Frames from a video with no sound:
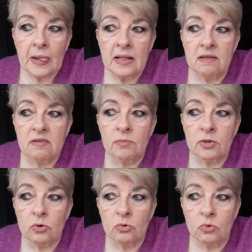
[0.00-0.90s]
Если мы
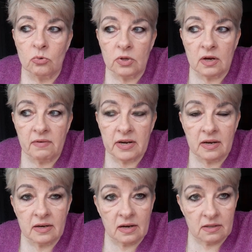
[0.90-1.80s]
друг другу
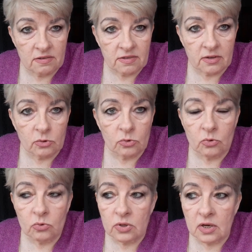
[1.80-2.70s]
наговорили гадости, друг
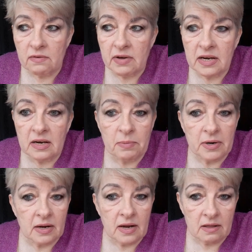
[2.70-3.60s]
другу наговорили
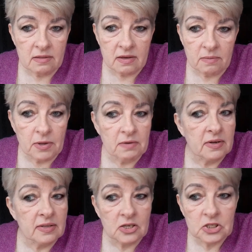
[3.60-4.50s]
проклятий,
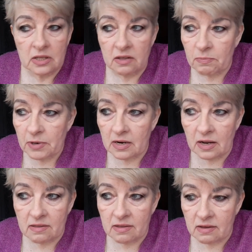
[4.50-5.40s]
первое начало с
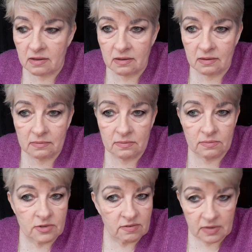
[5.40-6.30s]
проклятия э,
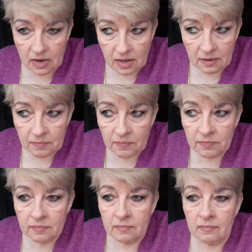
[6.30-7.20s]
сестра,
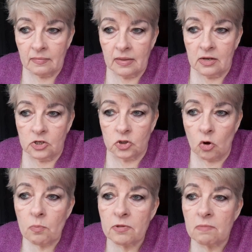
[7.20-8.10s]

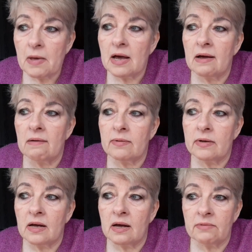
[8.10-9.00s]
чтоб тебя,
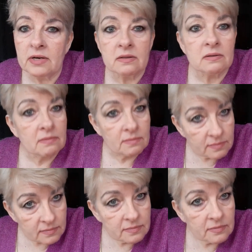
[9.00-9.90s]
э, говорит,
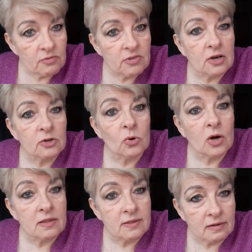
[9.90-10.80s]
все, кто
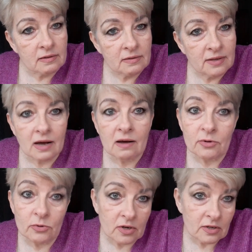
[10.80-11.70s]
хотел. Я
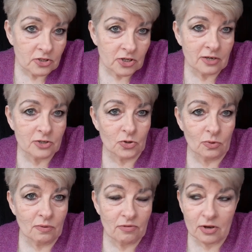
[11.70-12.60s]
говорю, так это ж
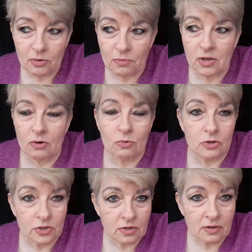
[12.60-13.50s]
хорошо, все, кто меня хочет.